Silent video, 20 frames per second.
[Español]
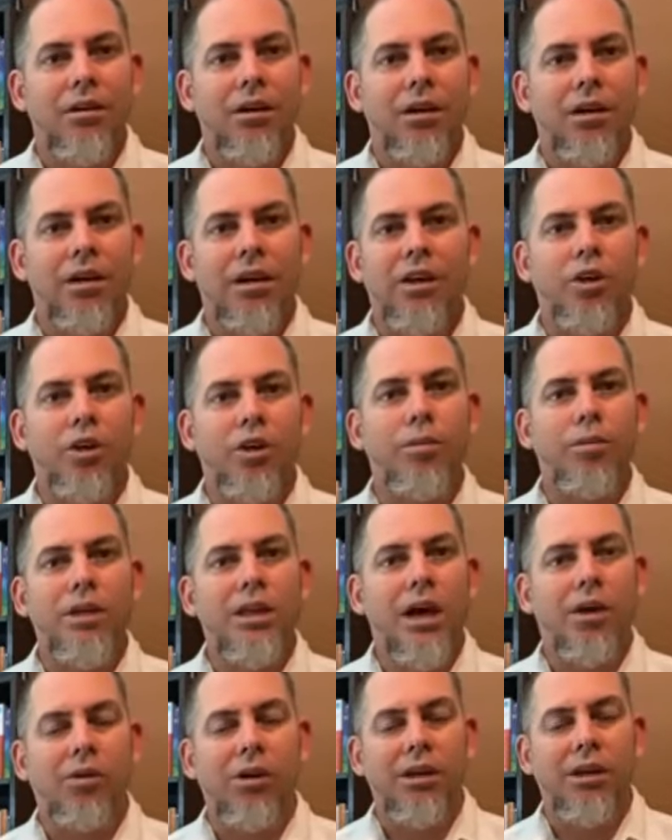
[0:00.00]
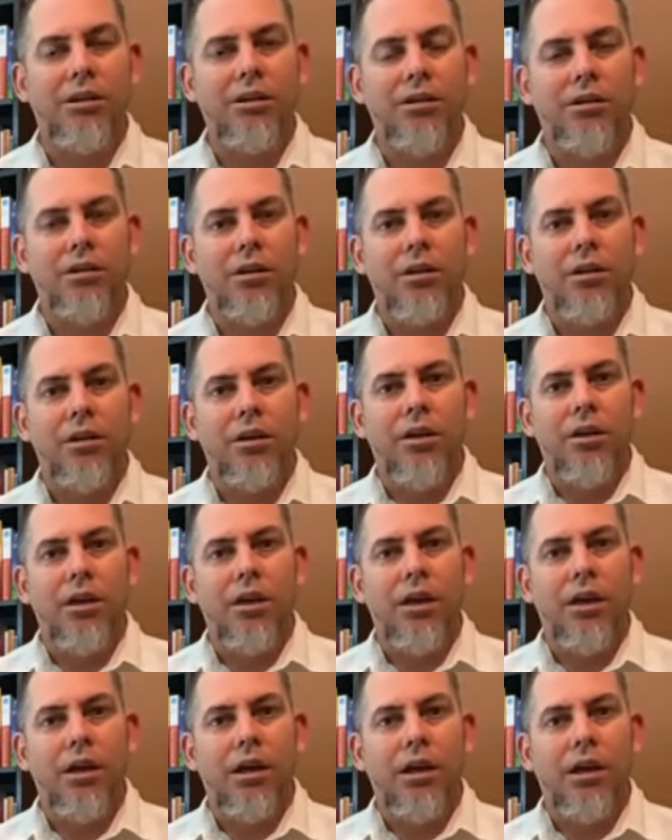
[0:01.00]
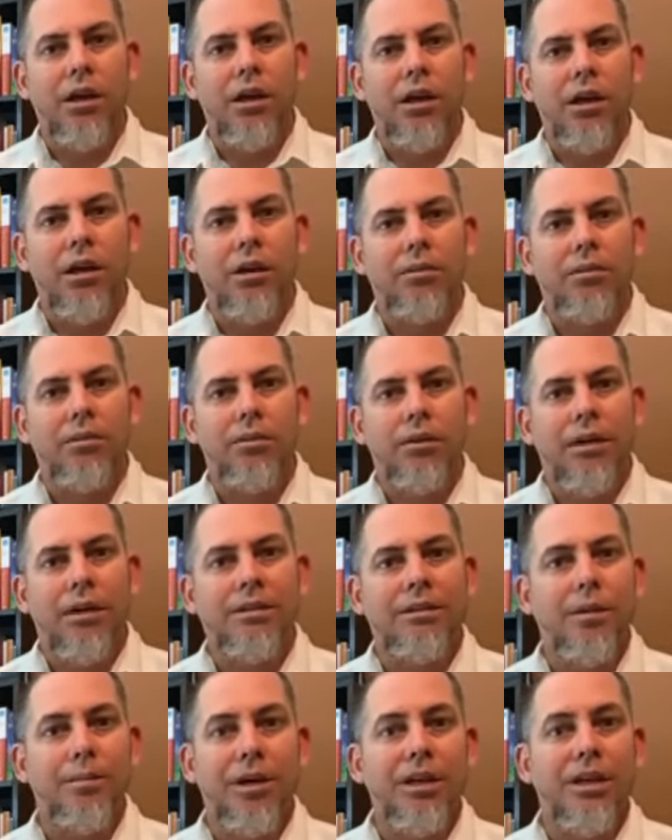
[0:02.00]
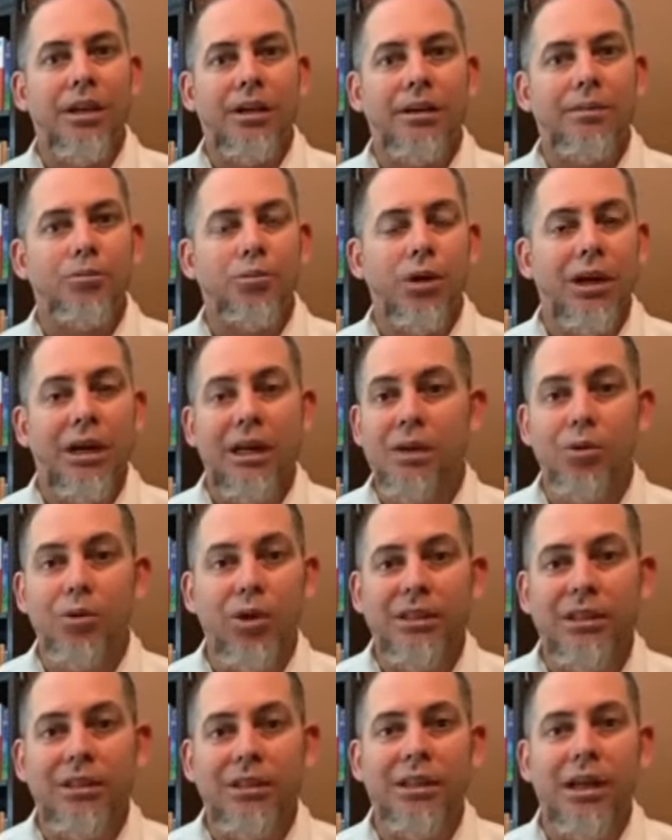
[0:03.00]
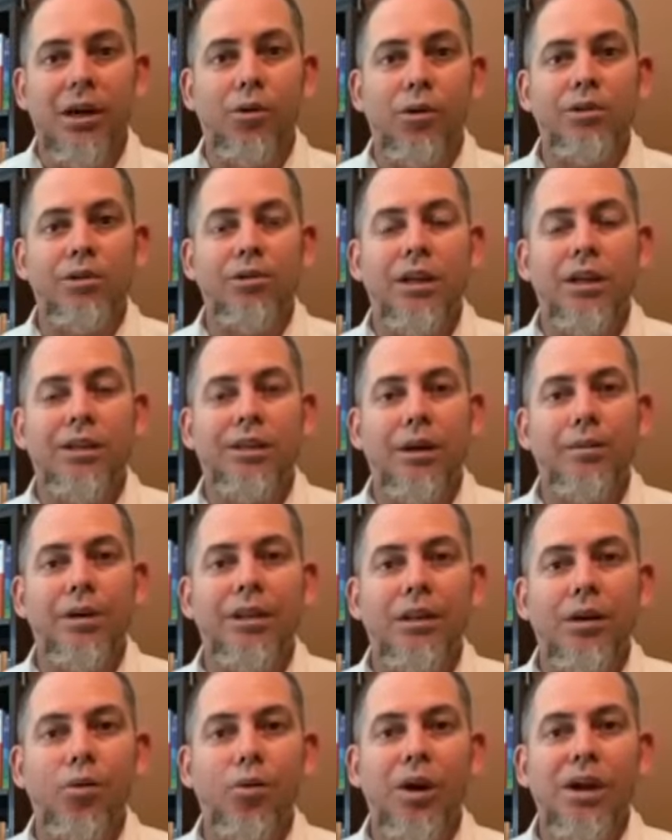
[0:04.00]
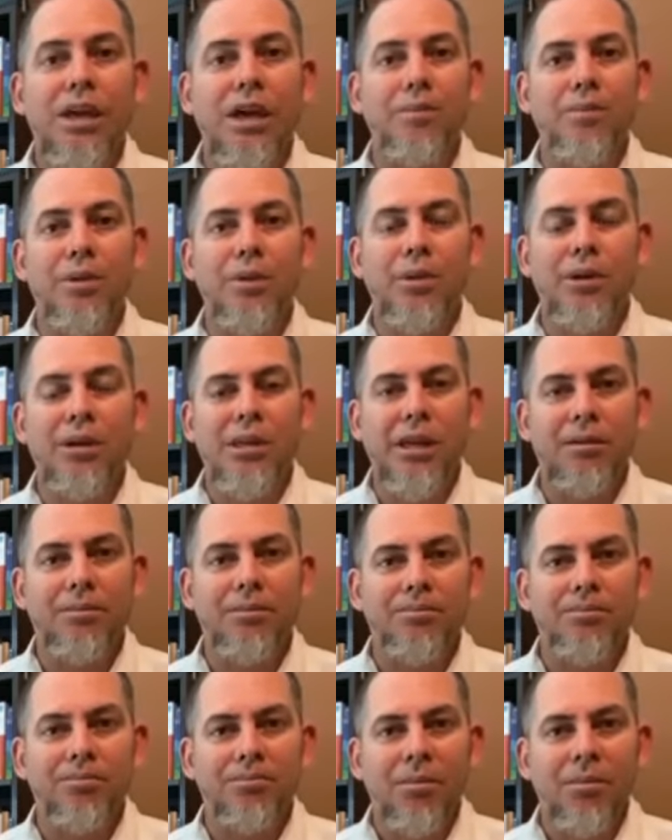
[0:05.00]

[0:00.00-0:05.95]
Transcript: eh, inolvidable. de esa manera, pues el libro de Santiago hizo una tremenda huella en mi vida.